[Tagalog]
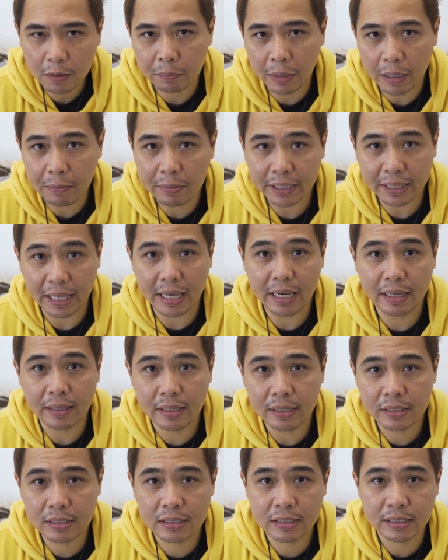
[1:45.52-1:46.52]
maybe take
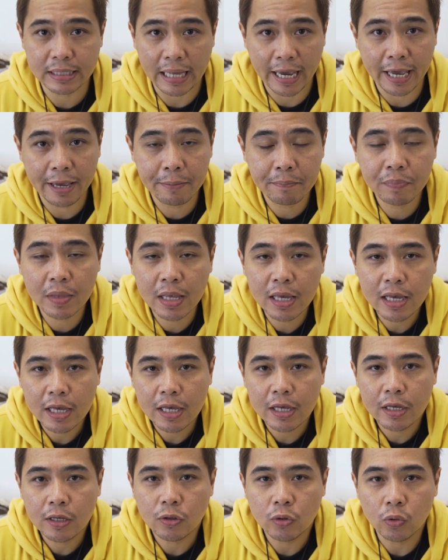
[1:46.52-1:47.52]
this time
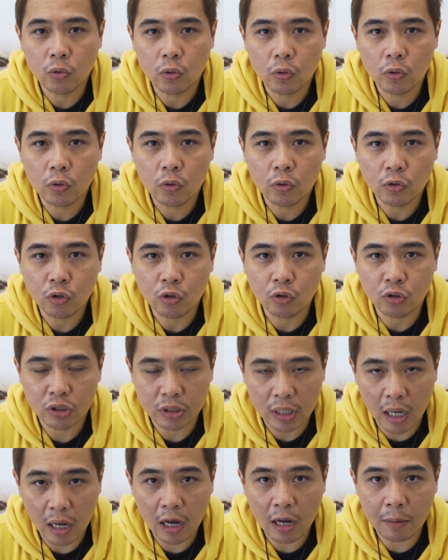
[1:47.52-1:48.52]
to to
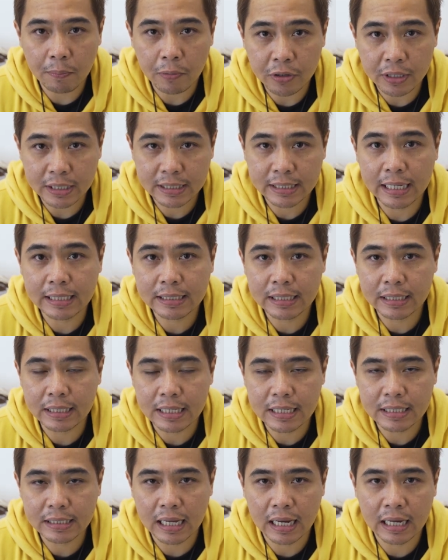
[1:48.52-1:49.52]
stock up on
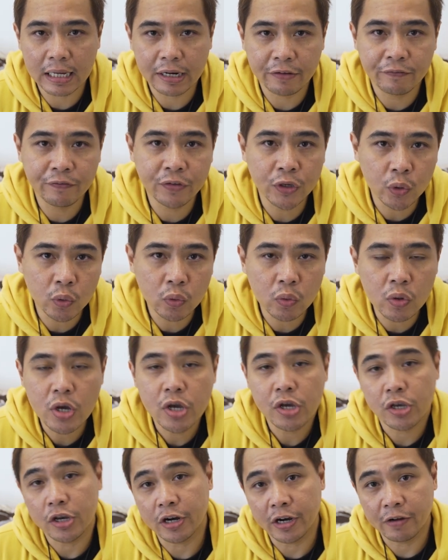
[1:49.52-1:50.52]
necessities sa review
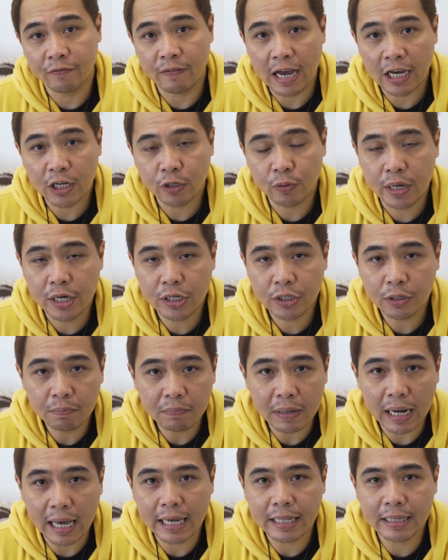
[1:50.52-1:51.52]
your evacuation
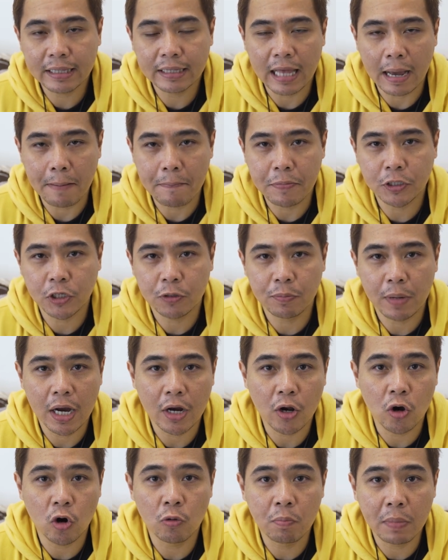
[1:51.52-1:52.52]
plan tapos yung
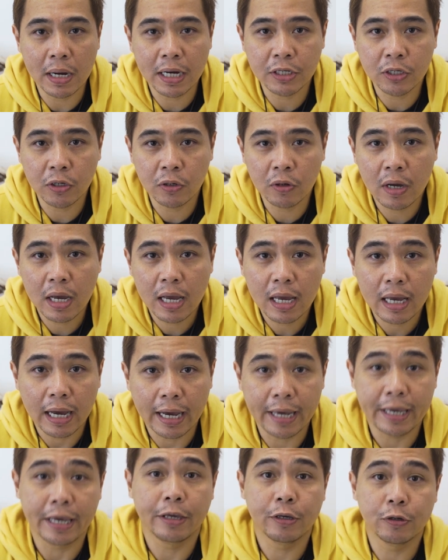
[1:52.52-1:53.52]
mga go bag nyo
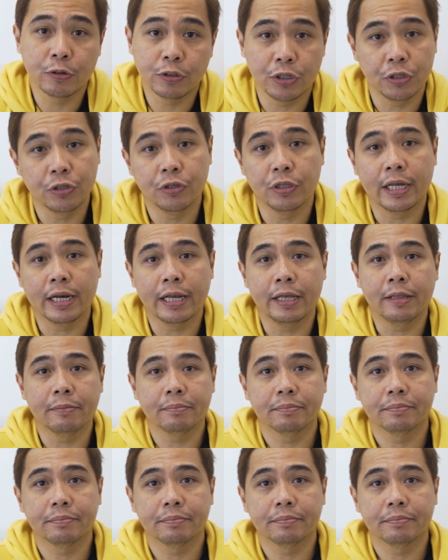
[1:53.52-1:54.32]
ay ayusin nyo na rin.